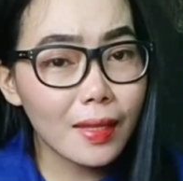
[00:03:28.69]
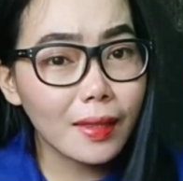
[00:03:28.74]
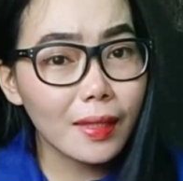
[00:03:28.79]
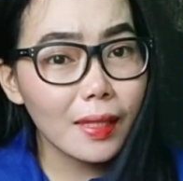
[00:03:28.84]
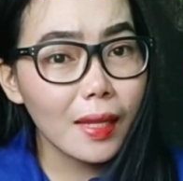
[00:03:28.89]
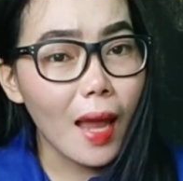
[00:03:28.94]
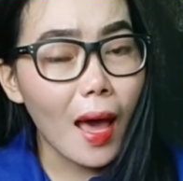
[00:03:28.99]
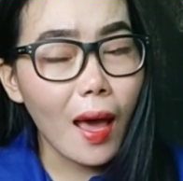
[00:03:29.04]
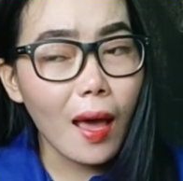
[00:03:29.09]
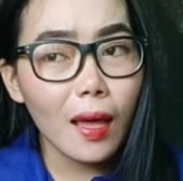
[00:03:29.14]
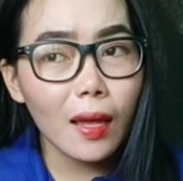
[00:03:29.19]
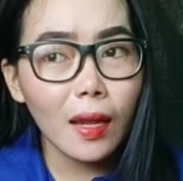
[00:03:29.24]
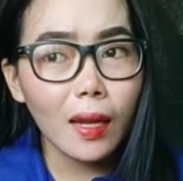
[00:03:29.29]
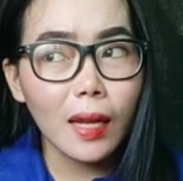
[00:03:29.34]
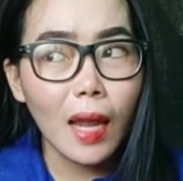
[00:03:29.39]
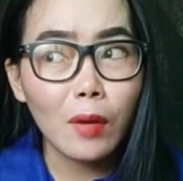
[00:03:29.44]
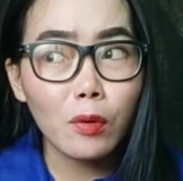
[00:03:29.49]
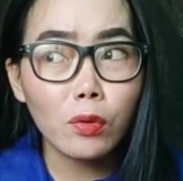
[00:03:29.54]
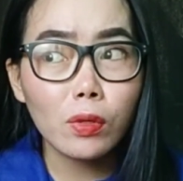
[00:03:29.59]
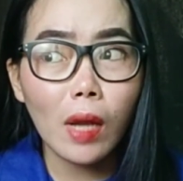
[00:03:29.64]
Setelah
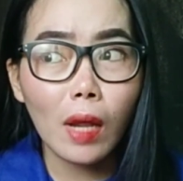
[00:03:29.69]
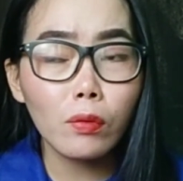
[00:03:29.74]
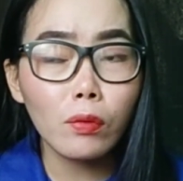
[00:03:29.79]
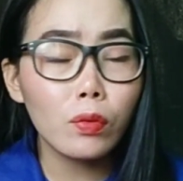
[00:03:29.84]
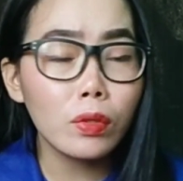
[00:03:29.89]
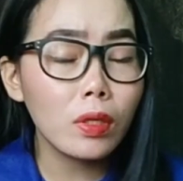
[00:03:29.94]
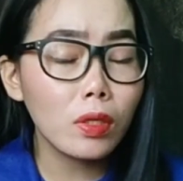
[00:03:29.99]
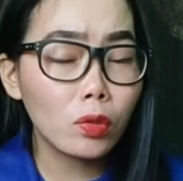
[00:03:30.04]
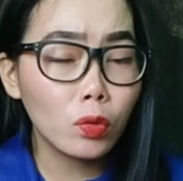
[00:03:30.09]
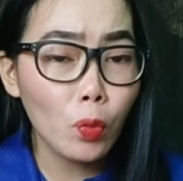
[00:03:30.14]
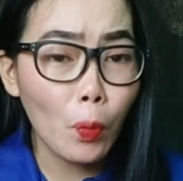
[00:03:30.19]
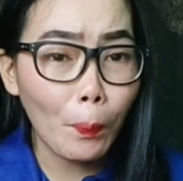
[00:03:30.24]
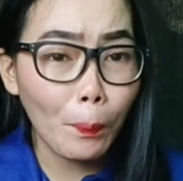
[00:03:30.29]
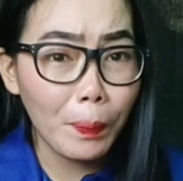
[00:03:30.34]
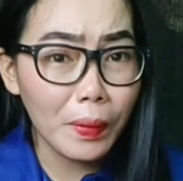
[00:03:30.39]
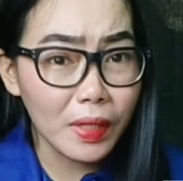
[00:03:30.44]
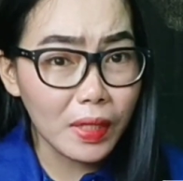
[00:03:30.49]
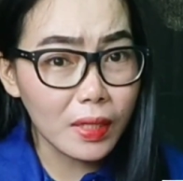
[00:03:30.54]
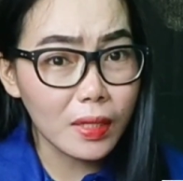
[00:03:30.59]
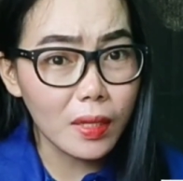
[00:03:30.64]
lanun-lanun itu
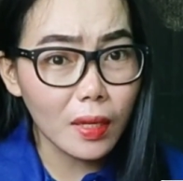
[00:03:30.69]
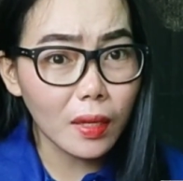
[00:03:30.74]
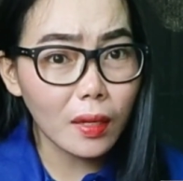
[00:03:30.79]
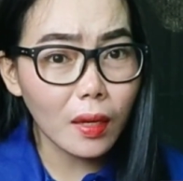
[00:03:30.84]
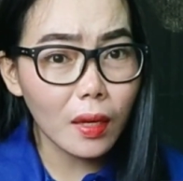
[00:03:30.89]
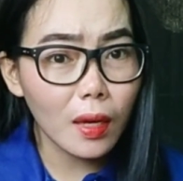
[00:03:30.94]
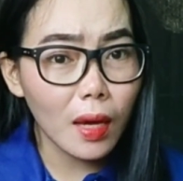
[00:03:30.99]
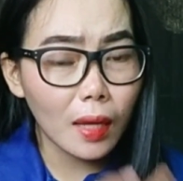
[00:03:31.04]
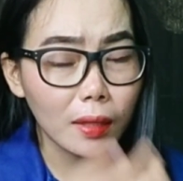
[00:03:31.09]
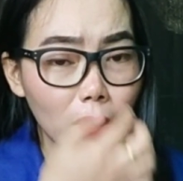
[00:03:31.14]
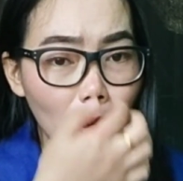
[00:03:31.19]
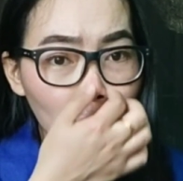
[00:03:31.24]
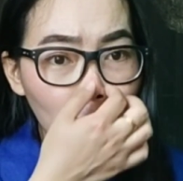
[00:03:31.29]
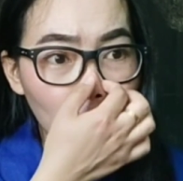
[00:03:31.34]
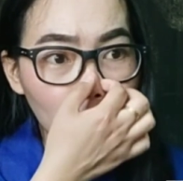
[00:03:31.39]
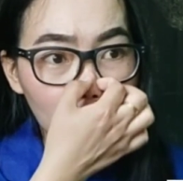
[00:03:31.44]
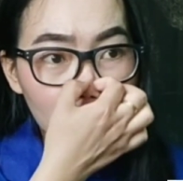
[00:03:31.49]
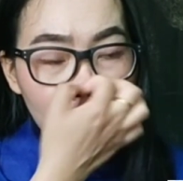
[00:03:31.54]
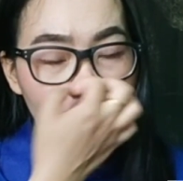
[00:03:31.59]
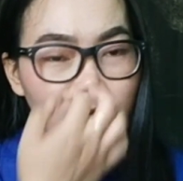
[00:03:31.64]
pergi
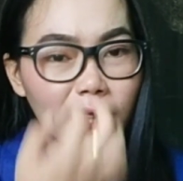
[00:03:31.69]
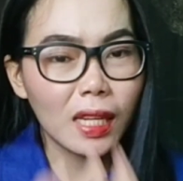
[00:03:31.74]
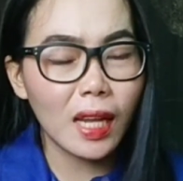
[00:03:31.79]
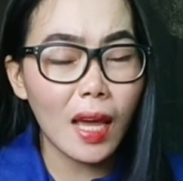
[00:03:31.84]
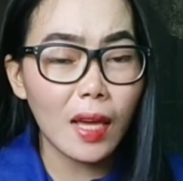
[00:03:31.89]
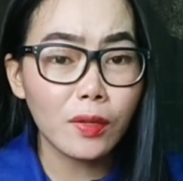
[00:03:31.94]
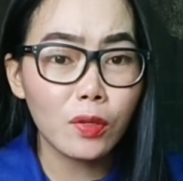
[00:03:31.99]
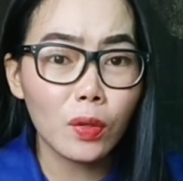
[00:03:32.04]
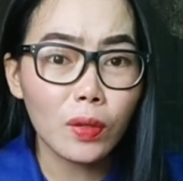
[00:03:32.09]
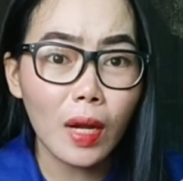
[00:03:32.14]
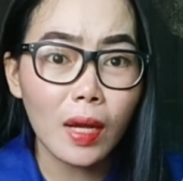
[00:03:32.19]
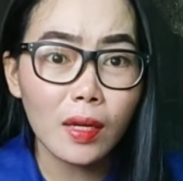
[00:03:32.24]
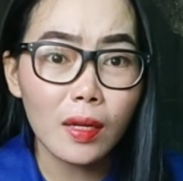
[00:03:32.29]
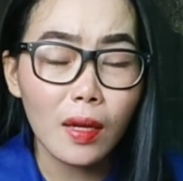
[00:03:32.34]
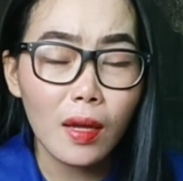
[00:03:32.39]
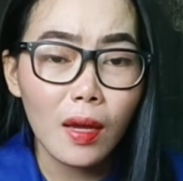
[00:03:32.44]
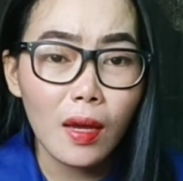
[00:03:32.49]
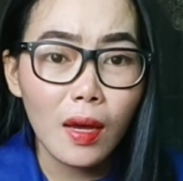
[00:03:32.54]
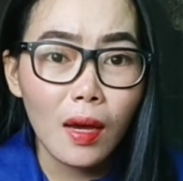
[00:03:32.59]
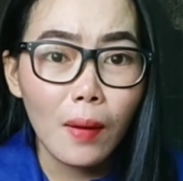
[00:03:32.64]
ataupun setelah
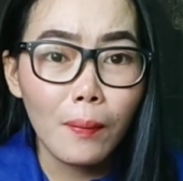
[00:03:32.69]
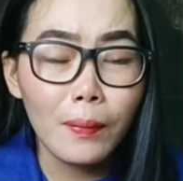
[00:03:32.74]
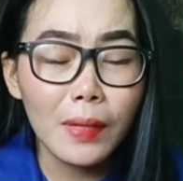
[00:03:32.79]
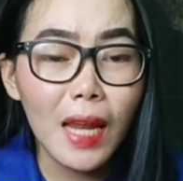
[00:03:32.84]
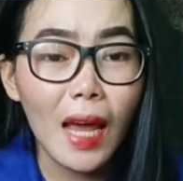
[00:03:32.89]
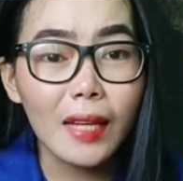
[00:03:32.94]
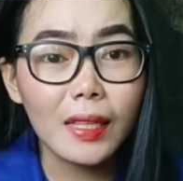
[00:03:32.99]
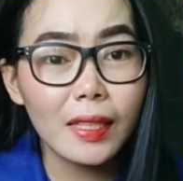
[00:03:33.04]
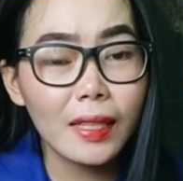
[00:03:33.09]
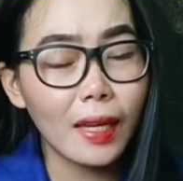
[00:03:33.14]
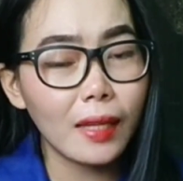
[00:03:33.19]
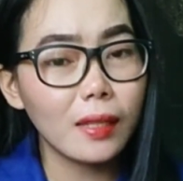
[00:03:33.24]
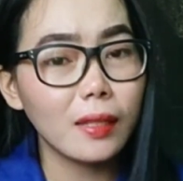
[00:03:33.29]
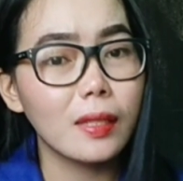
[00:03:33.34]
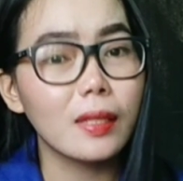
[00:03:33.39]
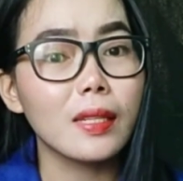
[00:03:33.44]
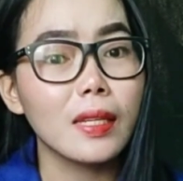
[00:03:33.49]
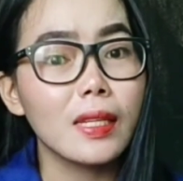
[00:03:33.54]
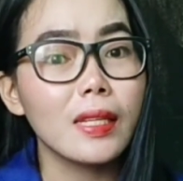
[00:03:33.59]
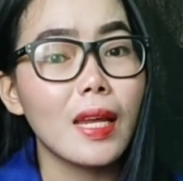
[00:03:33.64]
dorang melarikan
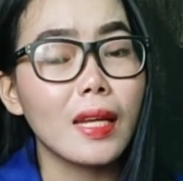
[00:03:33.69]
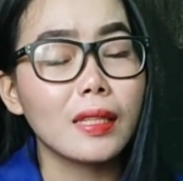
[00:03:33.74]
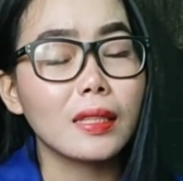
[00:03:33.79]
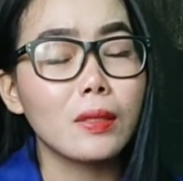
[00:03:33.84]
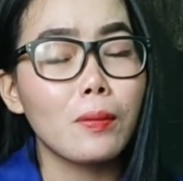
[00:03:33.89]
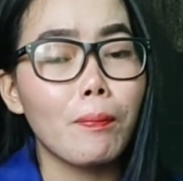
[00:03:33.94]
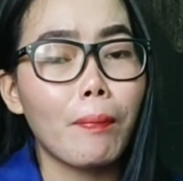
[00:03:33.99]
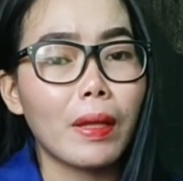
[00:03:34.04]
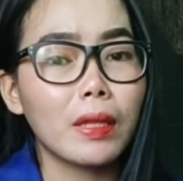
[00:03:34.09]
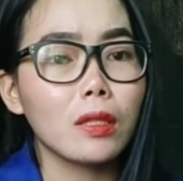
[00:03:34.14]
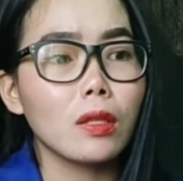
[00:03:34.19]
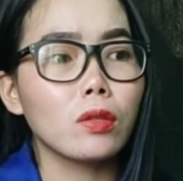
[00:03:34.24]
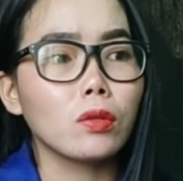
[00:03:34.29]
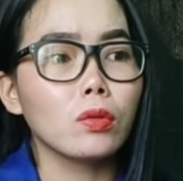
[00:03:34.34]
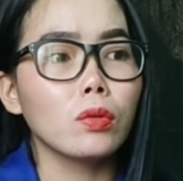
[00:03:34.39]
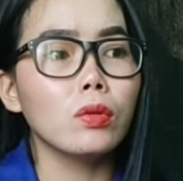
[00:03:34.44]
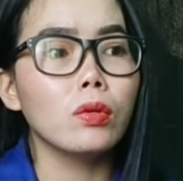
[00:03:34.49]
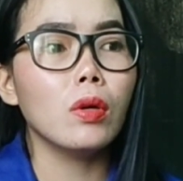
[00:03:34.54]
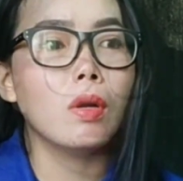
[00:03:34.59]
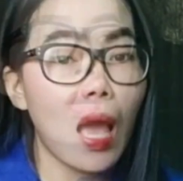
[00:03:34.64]
diri dari tempat
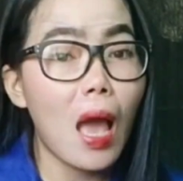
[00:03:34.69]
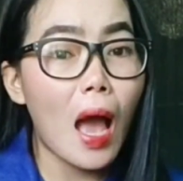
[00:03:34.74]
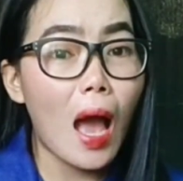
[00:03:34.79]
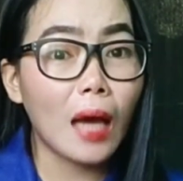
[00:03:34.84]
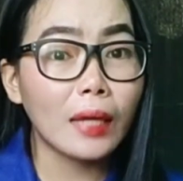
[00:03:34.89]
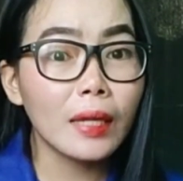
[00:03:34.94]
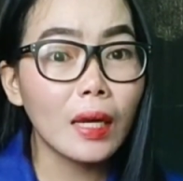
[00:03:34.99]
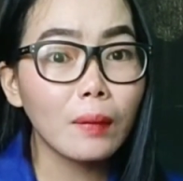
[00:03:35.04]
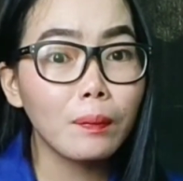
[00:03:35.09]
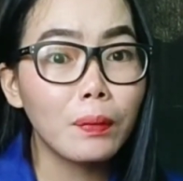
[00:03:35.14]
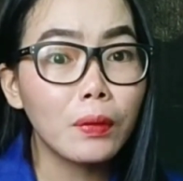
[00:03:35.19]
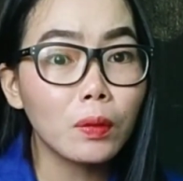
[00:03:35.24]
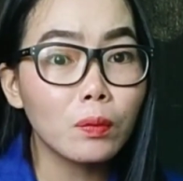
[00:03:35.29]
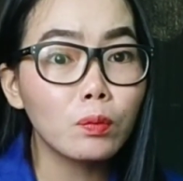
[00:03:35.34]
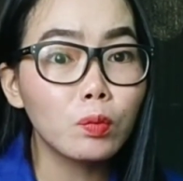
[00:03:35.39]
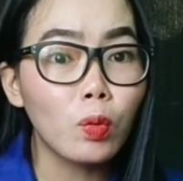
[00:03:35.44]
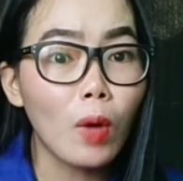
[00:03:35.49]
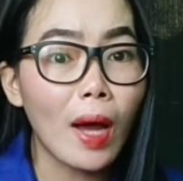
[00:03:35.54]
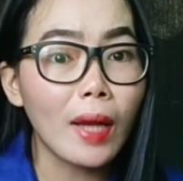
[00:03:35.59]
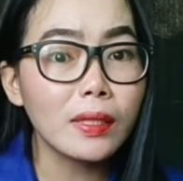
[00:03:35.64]
itu, anak
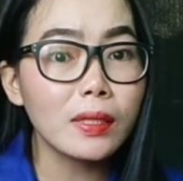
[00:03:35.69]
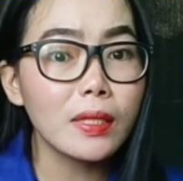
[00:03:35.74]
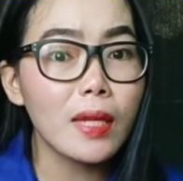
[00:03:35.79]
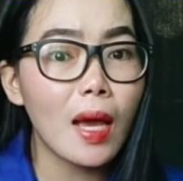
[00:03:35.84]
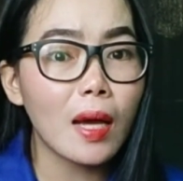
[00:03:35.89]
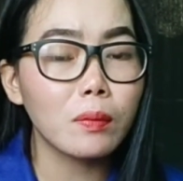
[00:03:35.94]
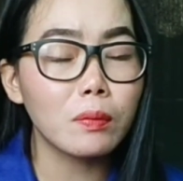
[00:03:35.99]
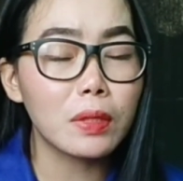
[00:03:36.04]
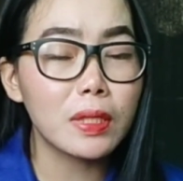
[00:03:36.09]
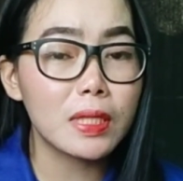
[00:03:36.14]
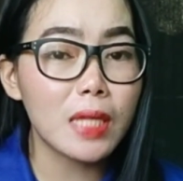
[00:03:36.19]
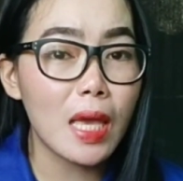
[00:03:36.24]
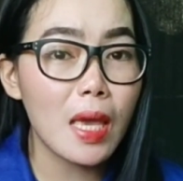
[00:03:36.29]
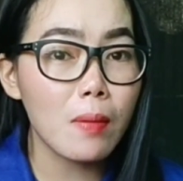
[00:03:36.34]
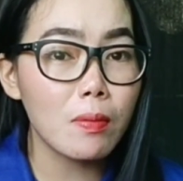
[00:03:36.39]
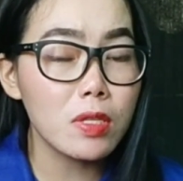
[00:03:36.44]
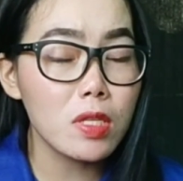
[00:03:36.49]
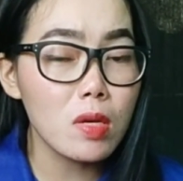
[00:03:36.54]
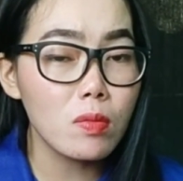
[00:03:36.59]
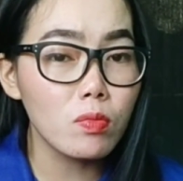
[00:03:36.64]
perempuan yang
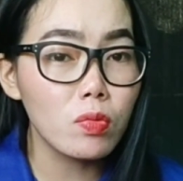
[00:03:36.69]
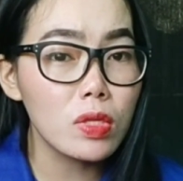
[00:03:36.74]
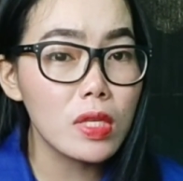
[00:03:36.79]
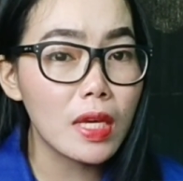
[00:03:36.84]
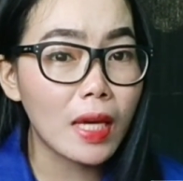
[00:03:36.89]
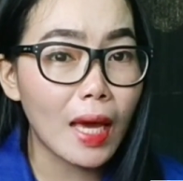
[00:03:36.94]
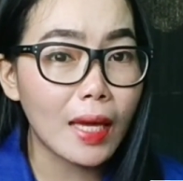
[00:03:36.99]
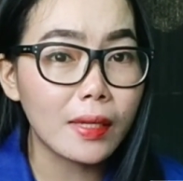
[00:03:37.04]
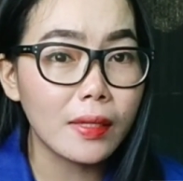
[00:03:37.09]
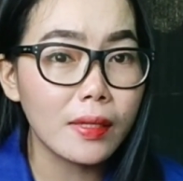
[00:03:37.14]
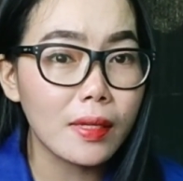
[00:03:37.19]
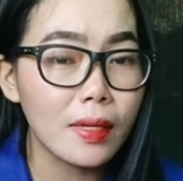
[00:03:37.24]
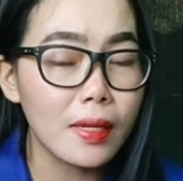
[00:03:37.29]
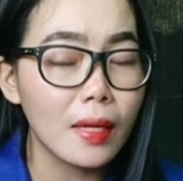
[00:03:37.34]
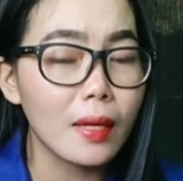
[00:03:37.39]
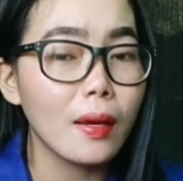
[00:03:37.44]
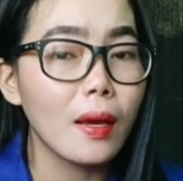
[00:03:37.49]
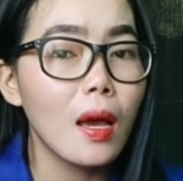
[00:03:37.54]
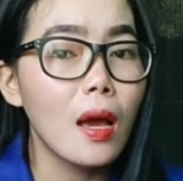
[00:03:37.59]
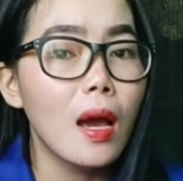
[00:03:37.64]
berjaya menyembunyikan
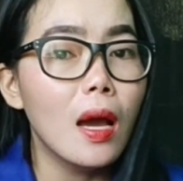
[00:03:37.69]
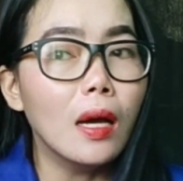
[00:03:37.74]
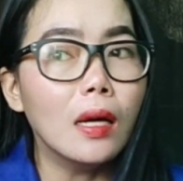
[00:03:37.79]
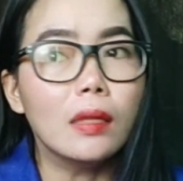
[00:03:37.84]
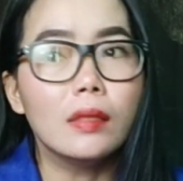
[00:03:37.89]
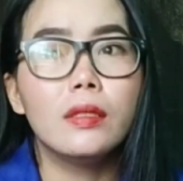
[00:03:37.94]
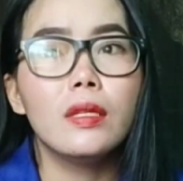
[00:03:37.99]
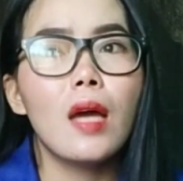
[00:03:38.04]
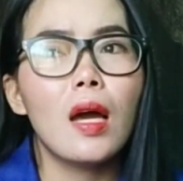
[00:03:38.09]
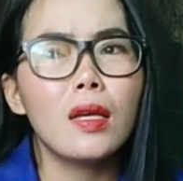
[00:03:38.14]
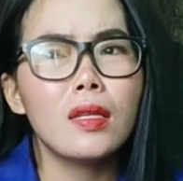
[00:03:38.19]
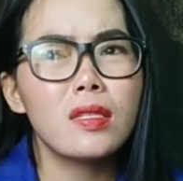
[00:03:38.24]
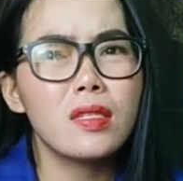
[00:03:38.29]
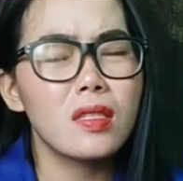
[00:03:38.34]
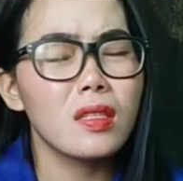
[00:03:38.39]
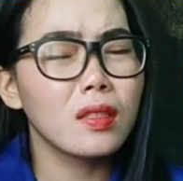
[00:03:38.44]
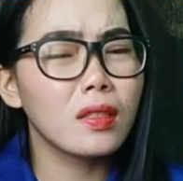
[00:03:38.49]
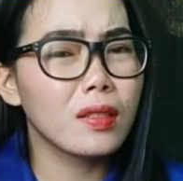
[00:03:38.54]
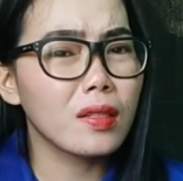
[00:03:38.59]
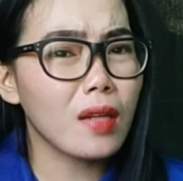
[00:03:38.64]
diri, dia
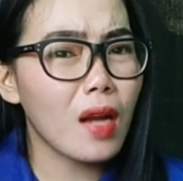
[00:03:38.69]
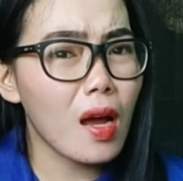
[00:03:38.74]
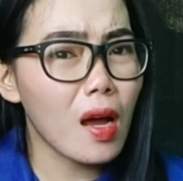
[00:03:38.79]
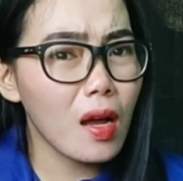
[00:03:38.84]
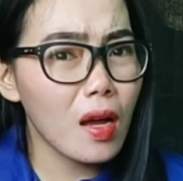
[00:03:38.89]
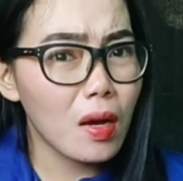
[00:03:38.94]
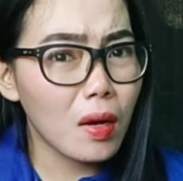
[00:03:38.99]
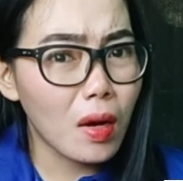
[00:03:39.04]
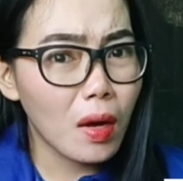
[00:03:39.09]
segera